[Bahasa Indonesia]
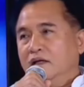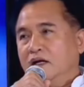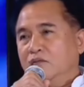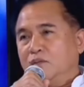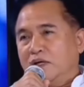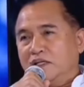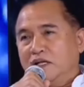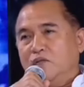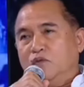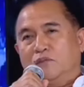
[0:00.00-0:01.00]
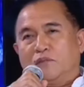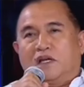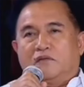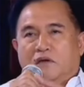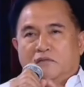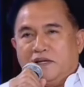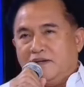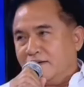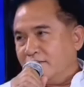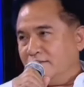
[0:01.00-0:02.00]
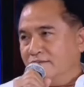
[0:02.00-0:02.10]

Kabupaten mungkin 45 miliar.